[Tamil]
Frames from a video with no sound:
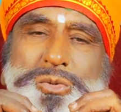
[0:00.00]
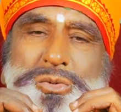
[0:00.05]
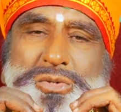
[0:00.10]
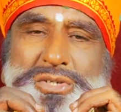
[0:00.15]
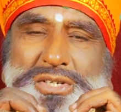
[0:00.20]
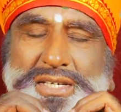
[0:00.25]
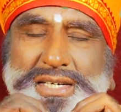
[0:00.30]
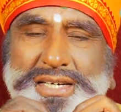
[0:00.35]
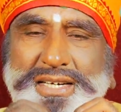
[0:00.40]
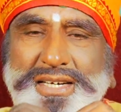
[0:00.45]

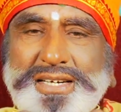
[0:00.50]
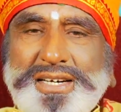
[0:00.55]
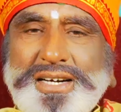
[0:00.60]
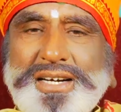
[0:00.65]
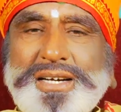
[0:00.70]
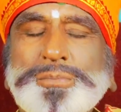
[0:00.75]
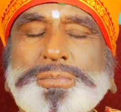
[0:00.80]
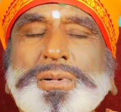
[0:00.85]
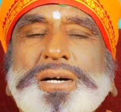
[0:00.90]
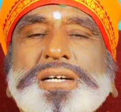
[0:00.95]

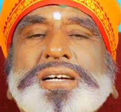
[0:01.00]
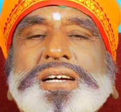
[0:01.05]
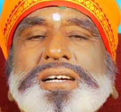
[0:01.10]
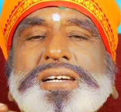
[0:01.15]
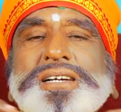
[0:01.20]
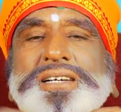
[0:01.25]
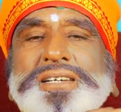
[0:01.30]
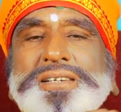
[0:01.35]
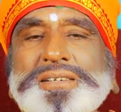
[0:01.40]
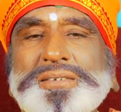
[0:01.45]
நூற்றுக்கணக்கான
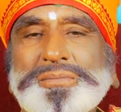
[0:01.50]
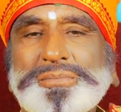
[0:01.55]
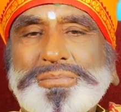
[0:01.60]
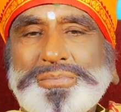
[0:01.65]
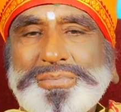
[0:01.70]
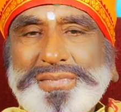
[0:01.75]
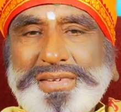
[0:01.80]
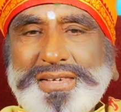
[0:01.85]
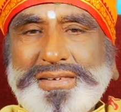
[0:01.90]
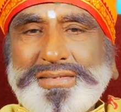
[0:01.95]
பக்கங்கள்
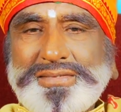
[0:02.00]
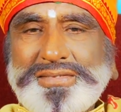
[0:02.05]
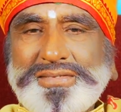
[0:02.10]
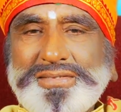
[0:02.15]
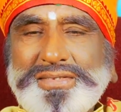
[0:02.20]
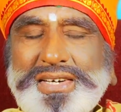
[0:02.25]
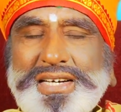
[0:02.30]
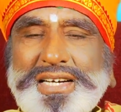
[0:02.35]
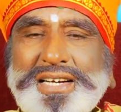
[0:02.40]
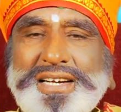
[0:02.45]

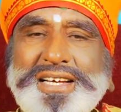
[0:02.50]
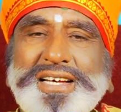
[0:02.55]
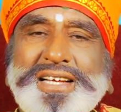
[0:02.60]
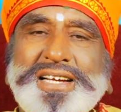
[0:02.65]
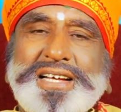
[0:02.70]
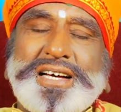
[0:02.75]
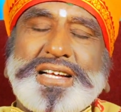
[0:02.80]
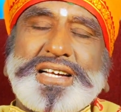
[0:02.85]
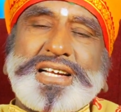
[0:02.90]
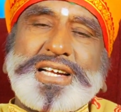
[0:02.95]

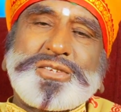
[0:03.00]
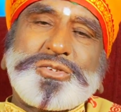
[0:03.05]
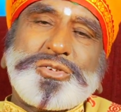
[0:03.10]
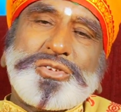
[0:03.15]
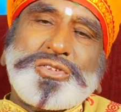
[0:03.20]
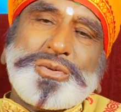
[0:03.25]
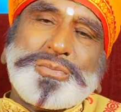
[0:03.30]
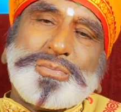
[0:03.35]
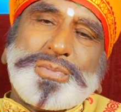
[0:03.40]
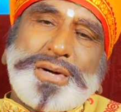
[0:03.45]
வள்ளலார்
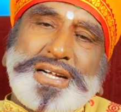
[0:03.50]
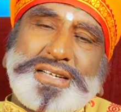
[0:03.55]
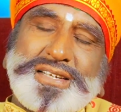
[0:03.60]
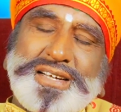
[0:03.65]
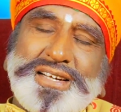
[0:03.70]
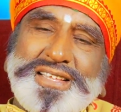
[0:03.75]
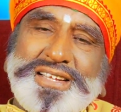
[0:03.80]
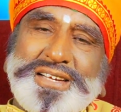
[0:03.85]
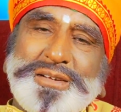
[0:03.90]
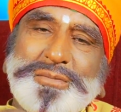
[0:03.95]
ஆராய்ச்சிச்சும்
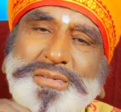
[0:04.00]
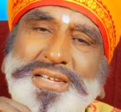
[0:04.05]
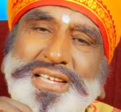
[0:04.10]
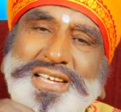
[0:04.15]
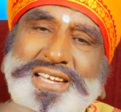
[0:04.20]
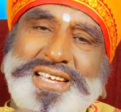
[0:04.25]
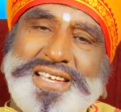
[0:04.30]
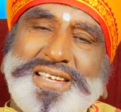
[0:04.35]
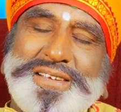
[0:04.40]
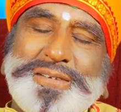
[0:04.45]
பாட்டு எழுதின
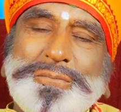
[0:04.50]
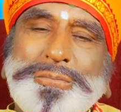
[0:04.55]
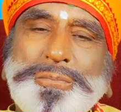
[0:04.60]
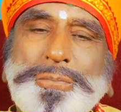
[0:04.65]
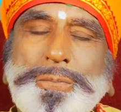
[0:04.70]
மாதிரி